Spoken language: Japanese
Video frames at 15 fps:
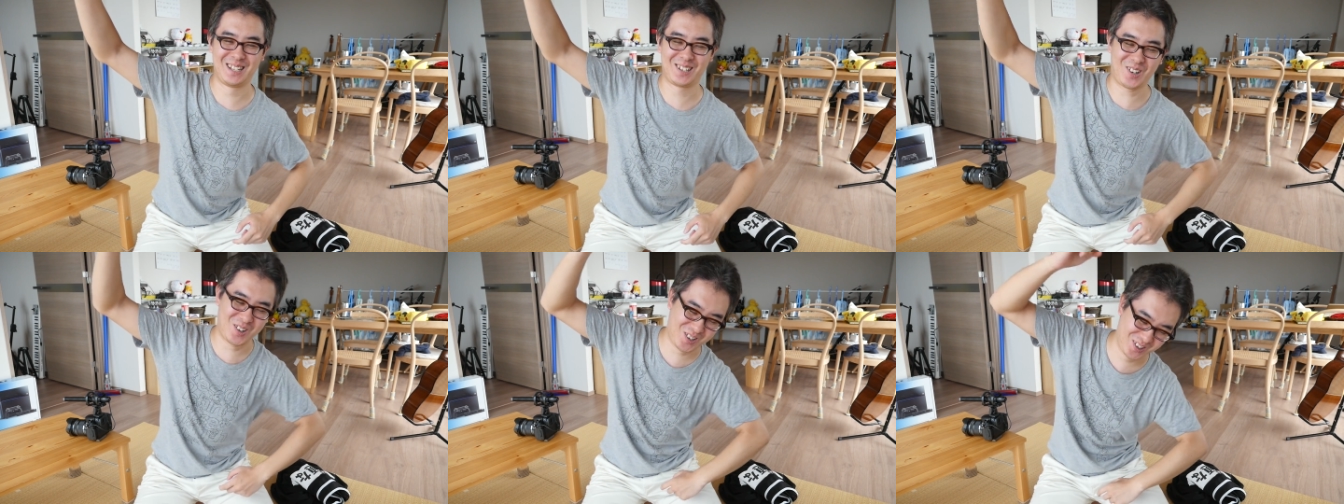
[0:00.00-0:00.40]

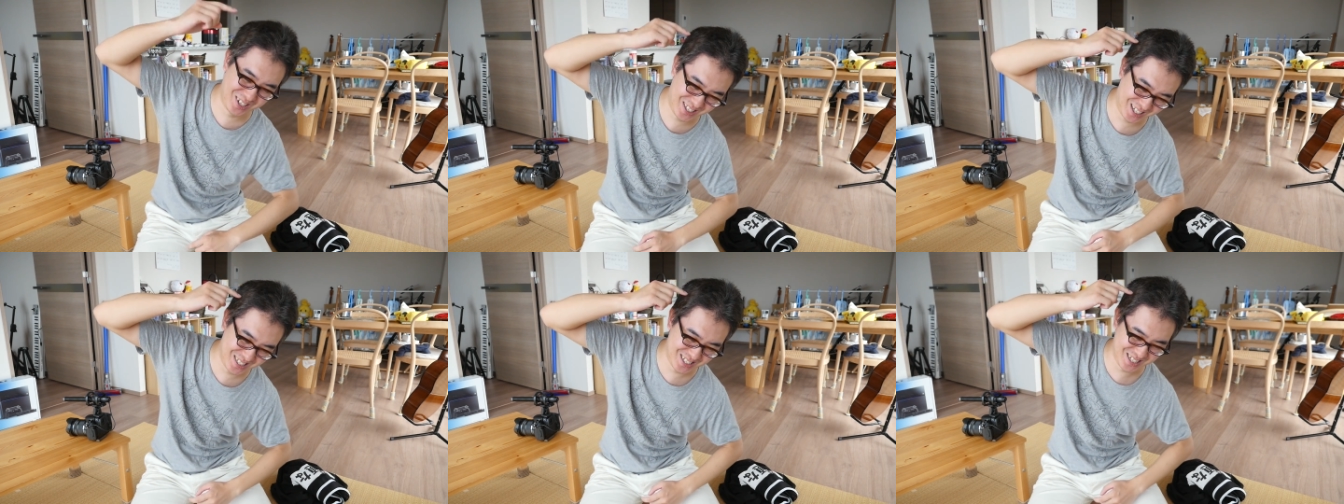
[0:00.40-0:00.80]
ここに
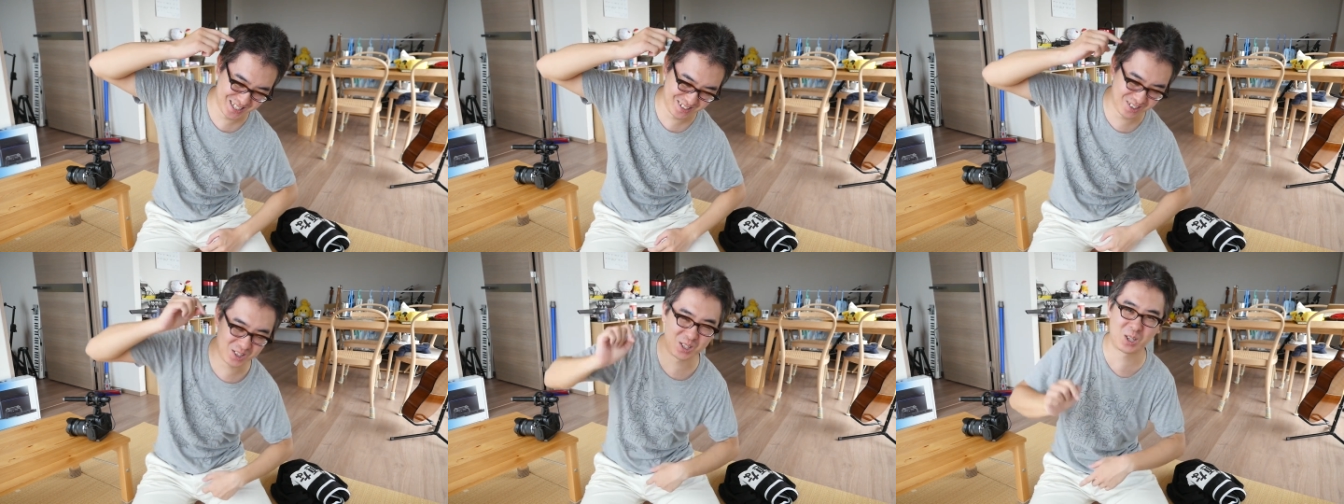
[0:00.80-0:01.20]
異端
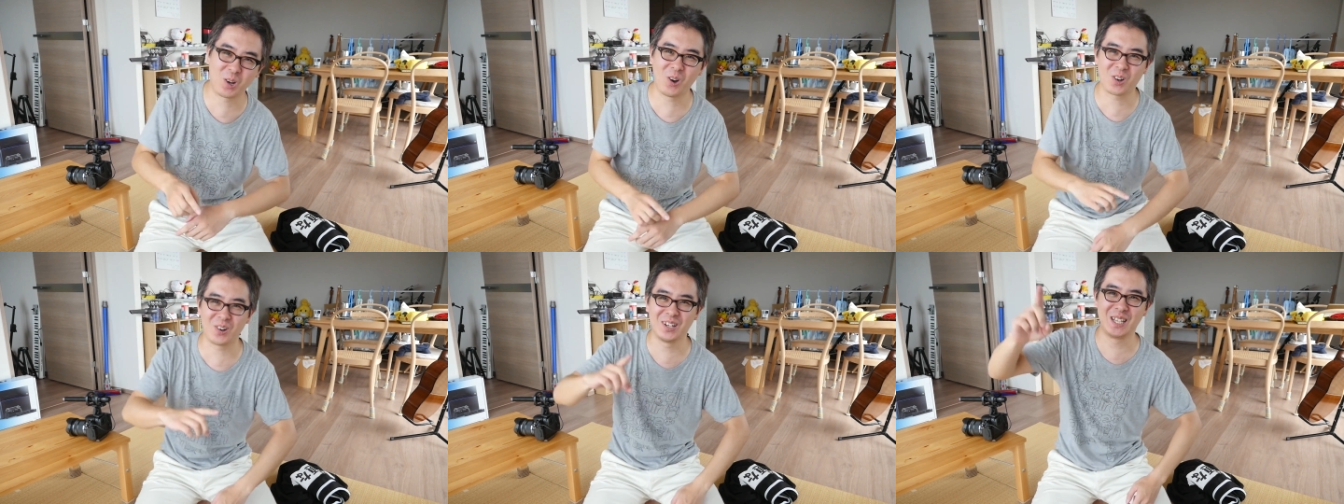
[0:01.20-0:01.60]
児の、
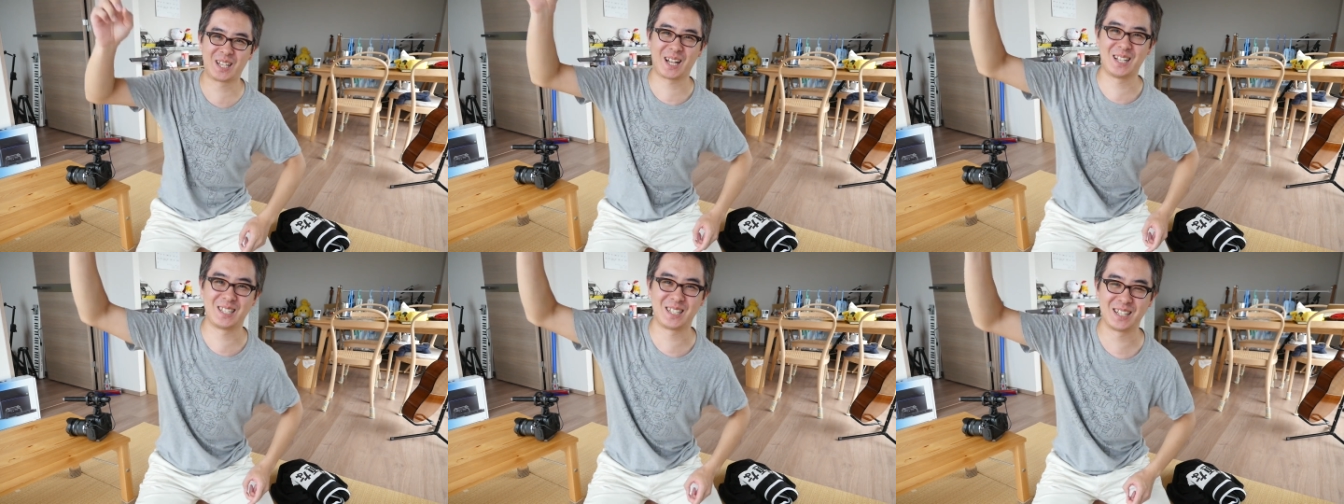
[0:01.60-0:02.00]
どこに異
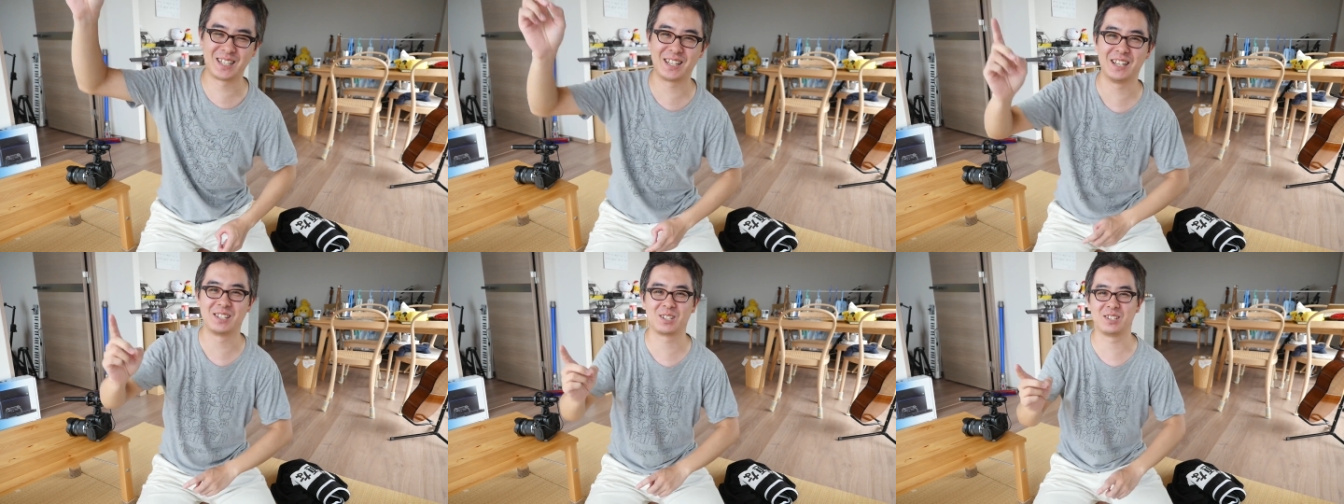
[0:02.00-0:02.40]
端児
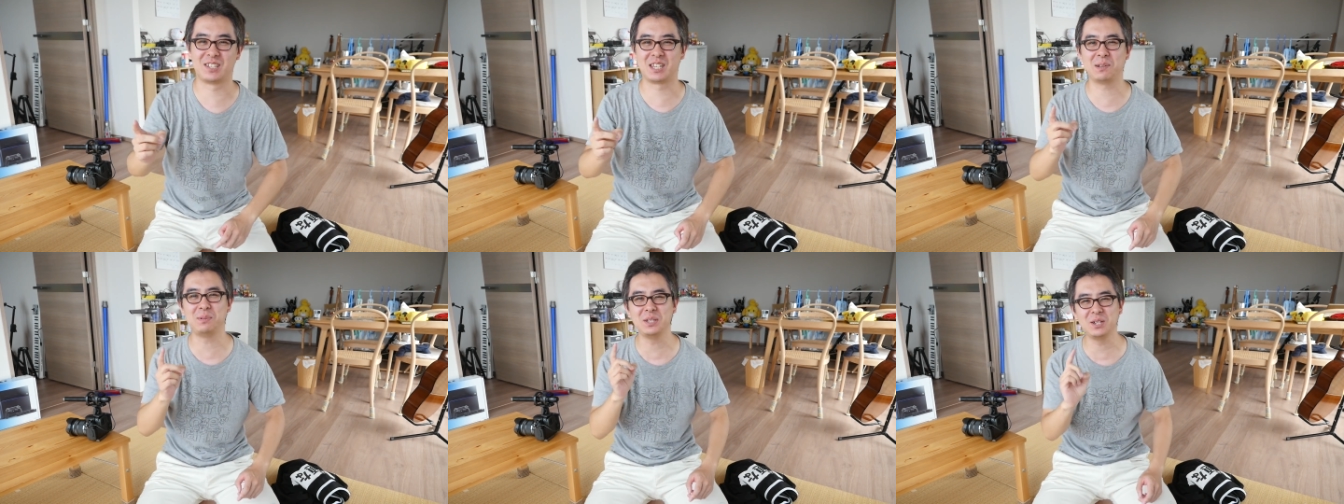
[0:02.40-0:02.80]
で、ちょ、
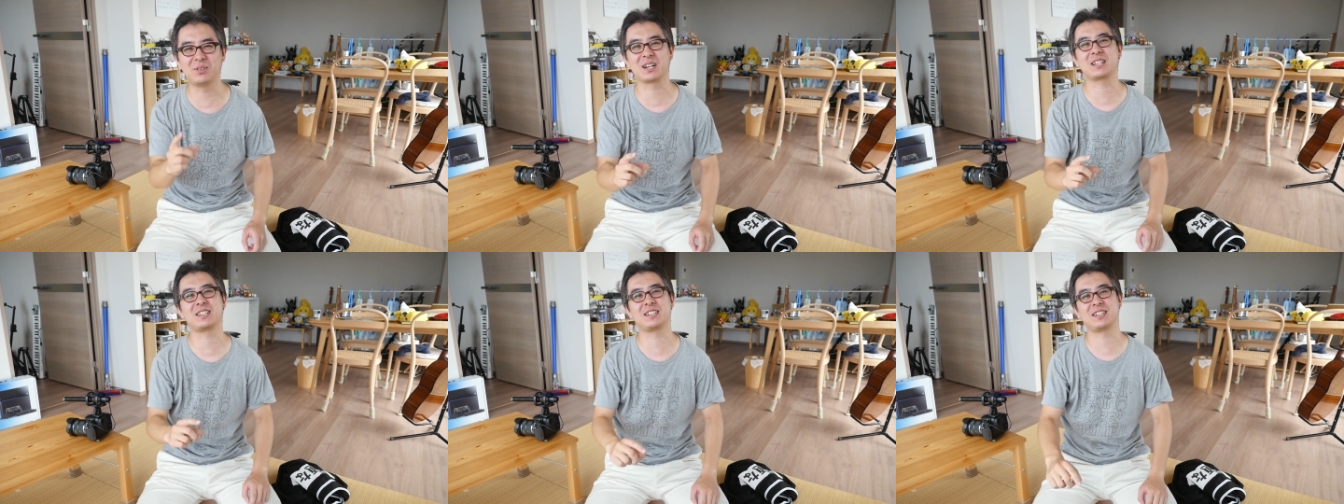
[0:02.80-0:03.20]
自分で
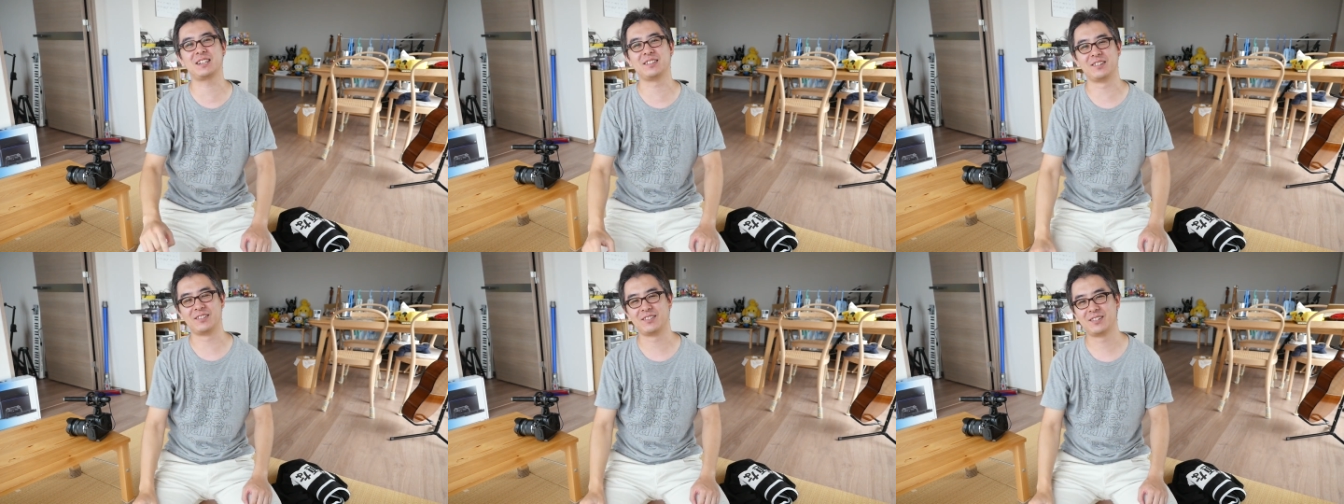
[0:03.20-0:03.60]
笑っちゃって
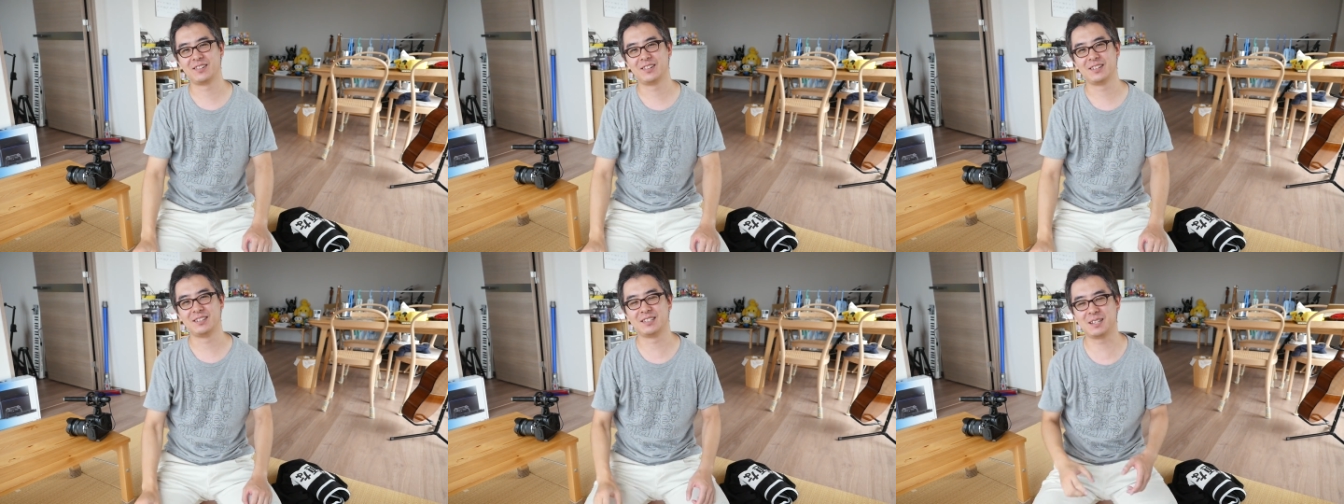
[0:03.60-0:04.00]
んだよ。
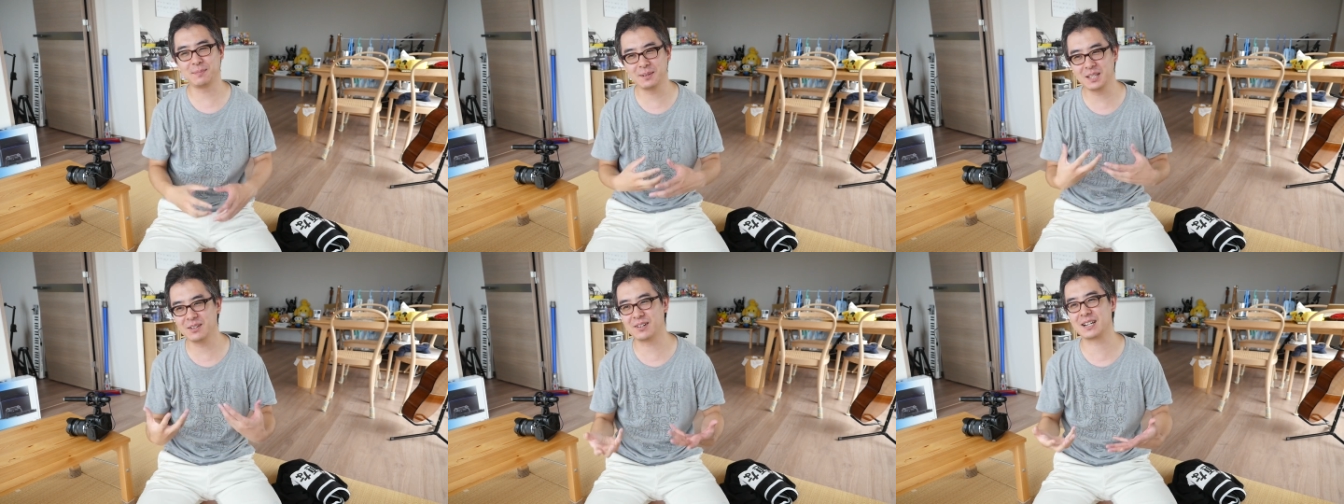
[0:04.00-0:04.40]
自
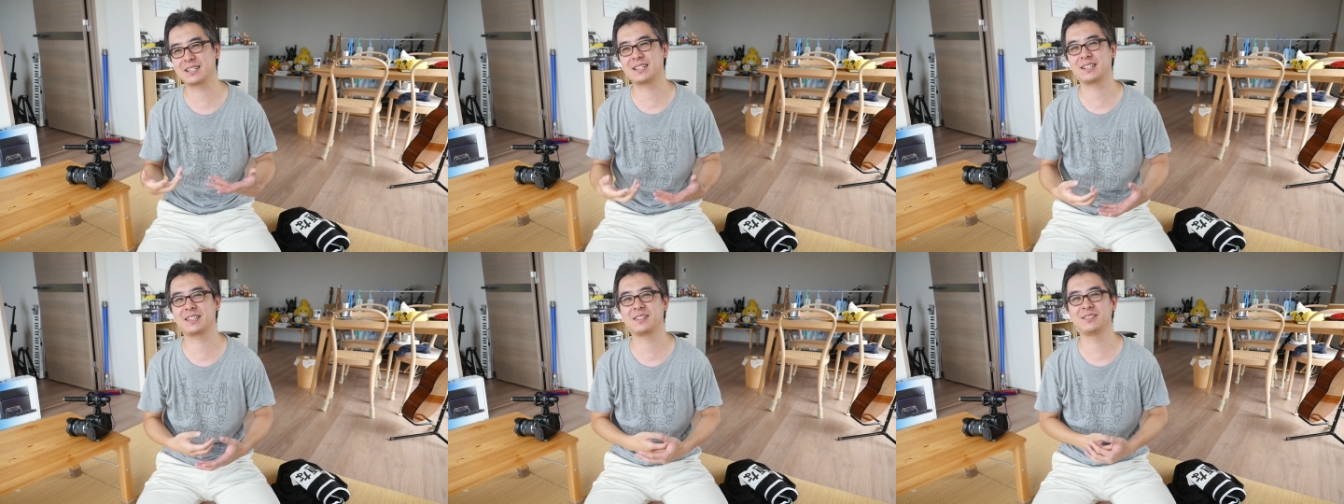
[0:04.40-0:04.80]
分で
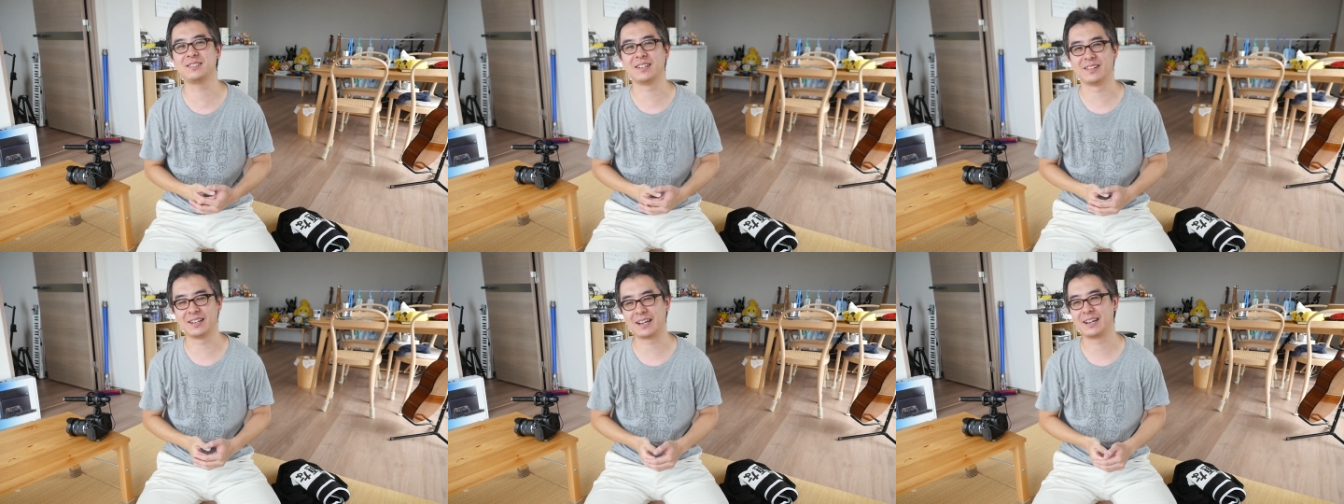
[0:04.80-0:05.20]
笑っちゃってるん
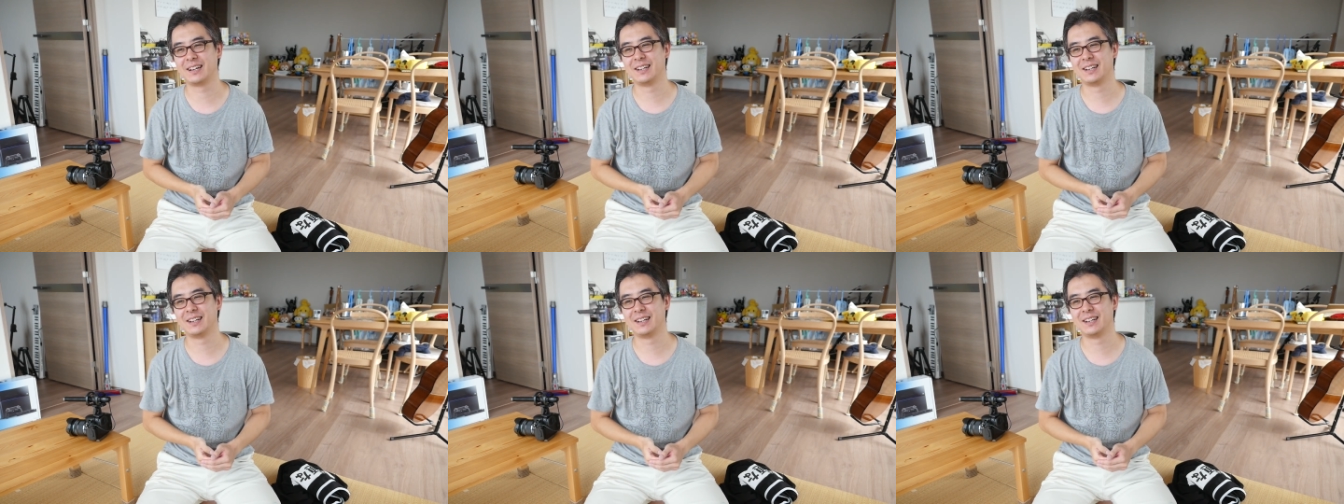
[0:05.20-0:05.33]
だよね。